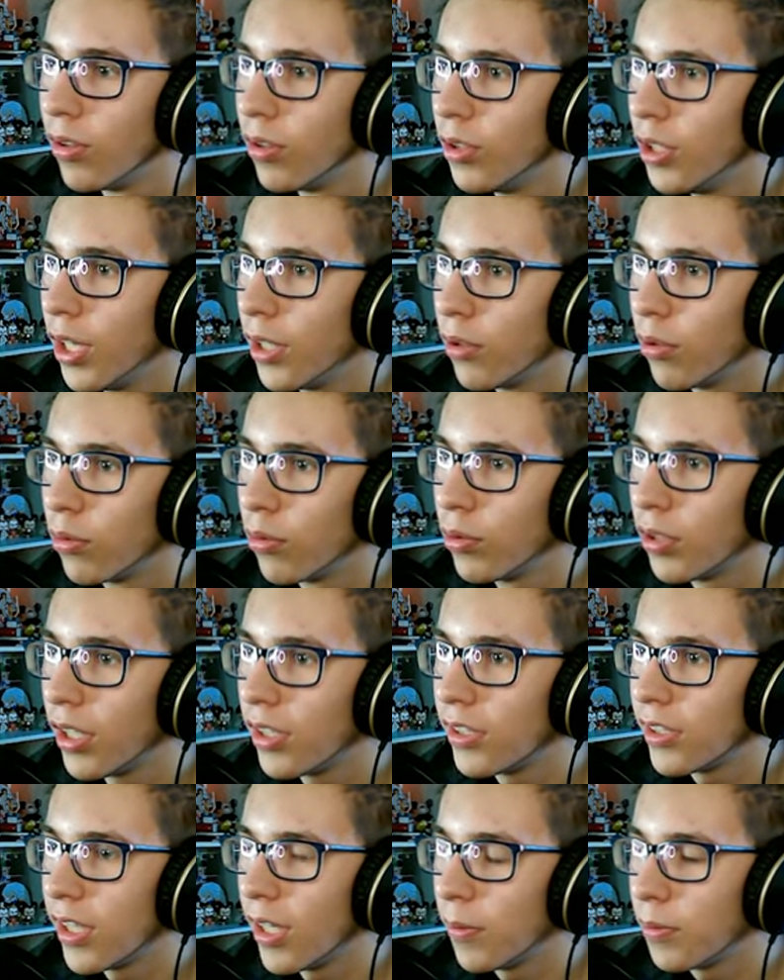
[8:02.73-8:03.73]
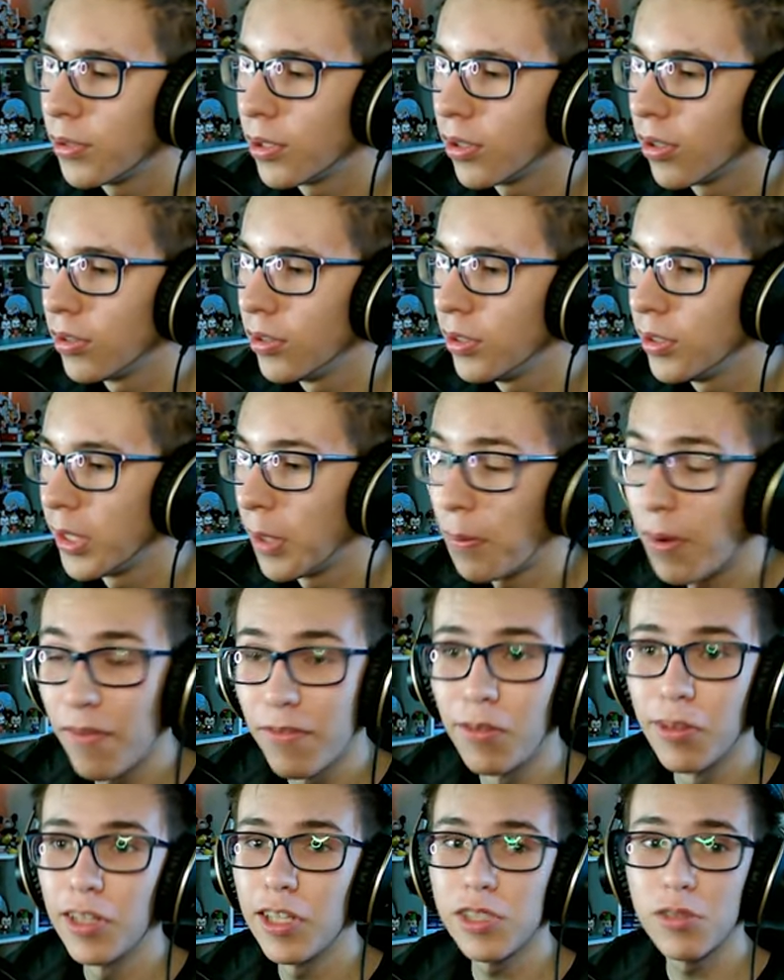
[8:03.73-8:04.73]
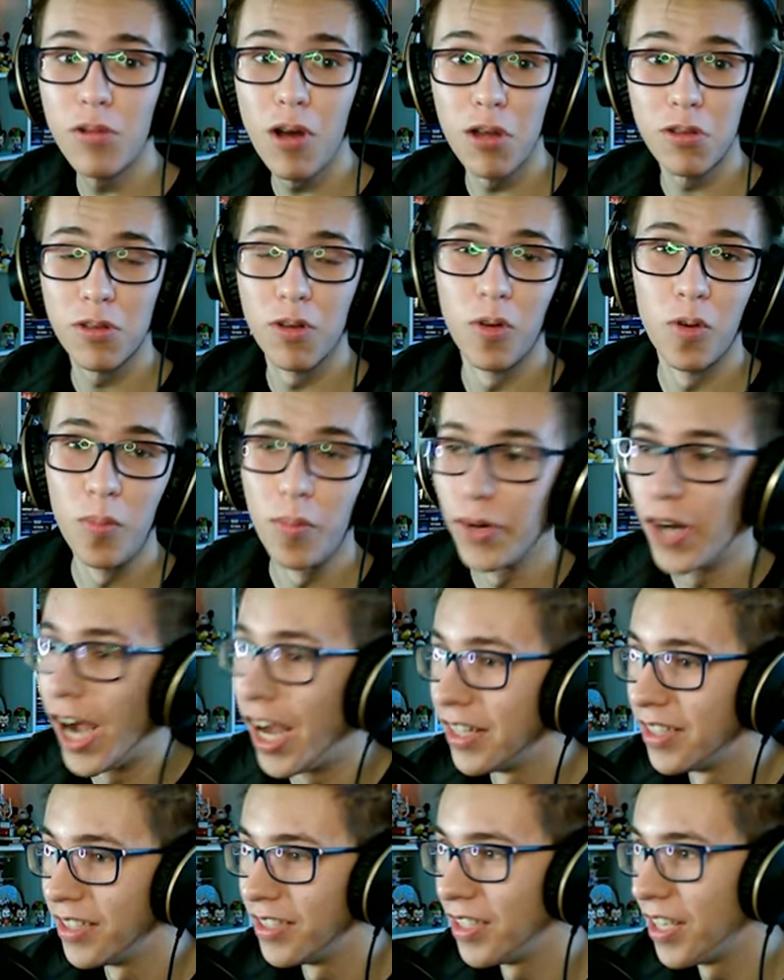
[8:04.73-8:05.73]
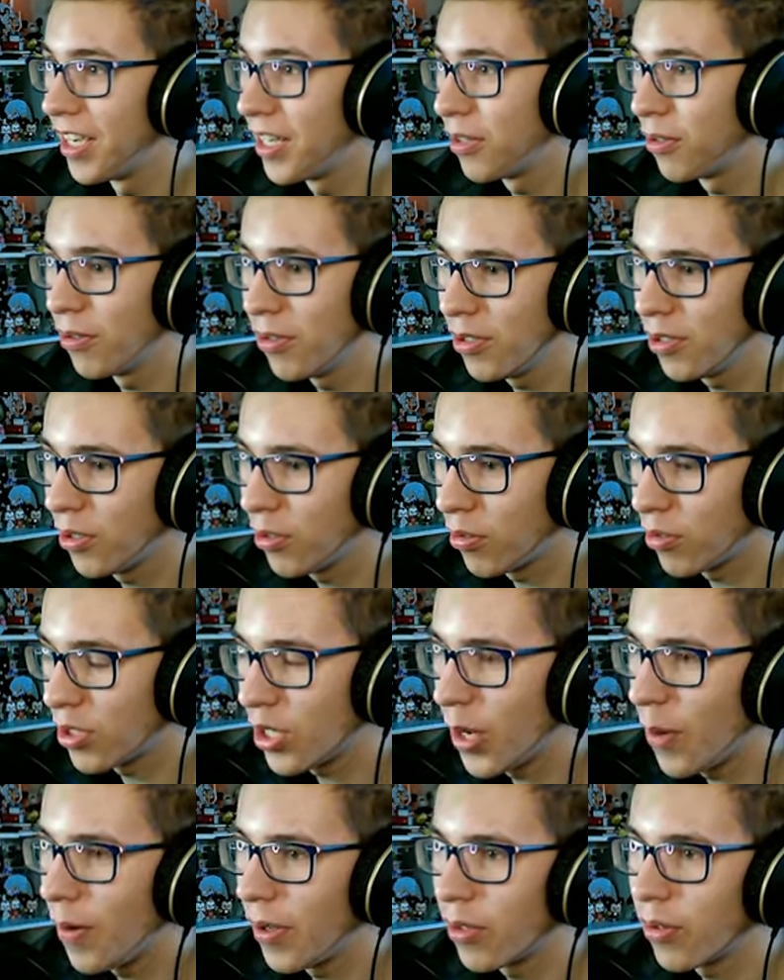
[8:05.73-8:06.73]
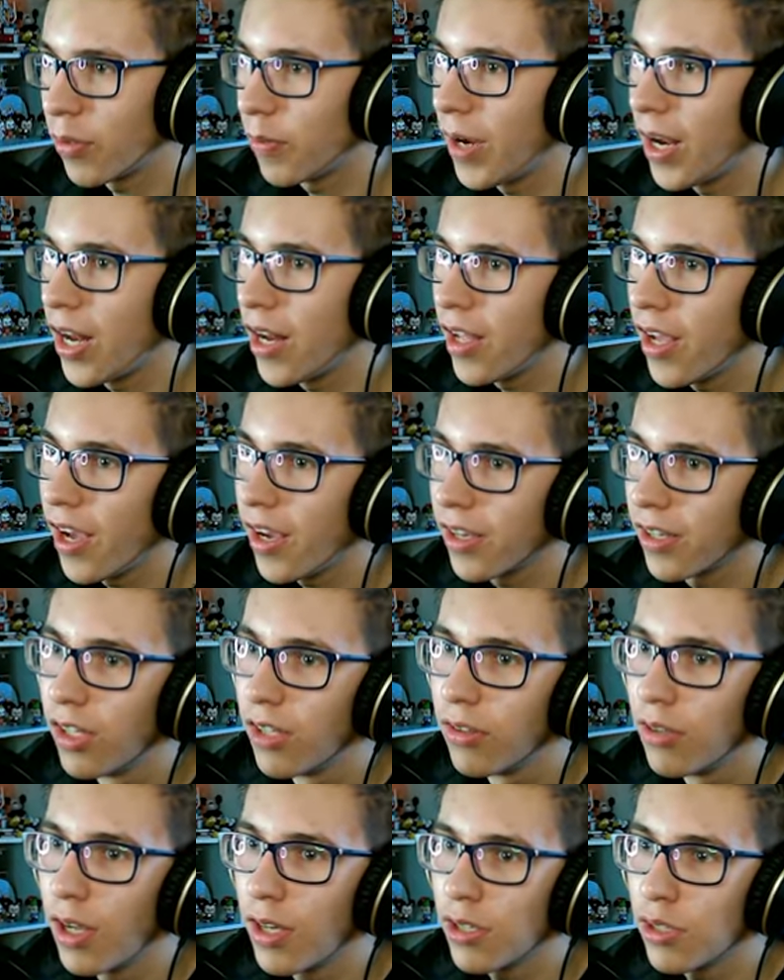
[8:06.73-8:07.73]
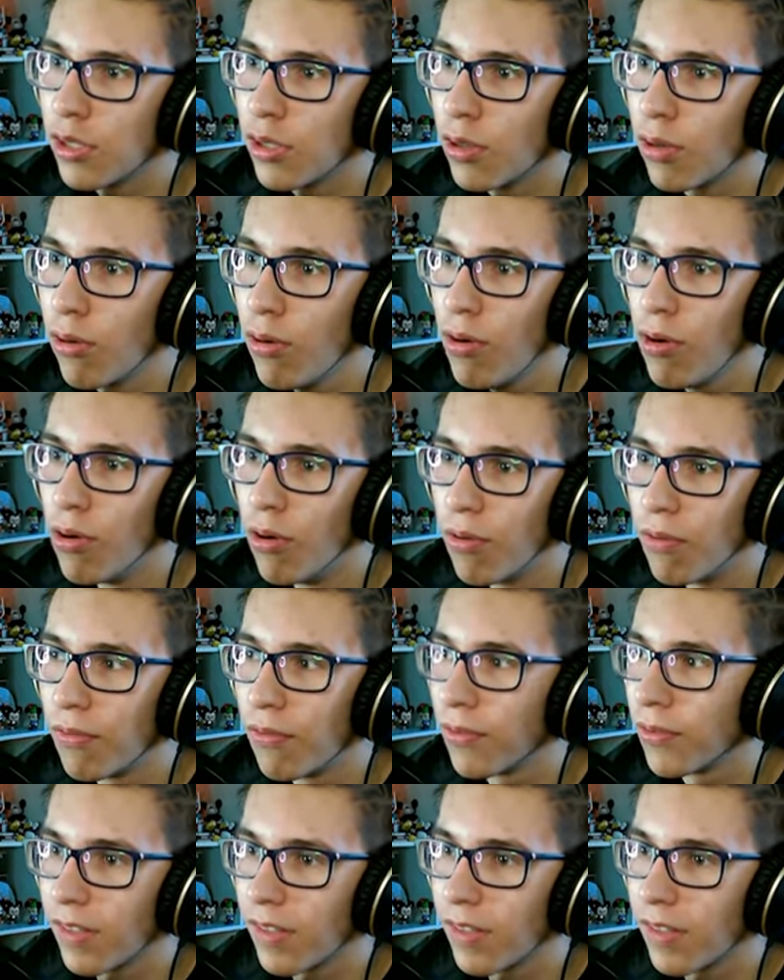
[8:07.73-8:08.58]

Nie no, tutaj trzeba przychodzić na pewno na złoto ubrany, nie? Do nich to trzeba normalnie jak do jakichś królów.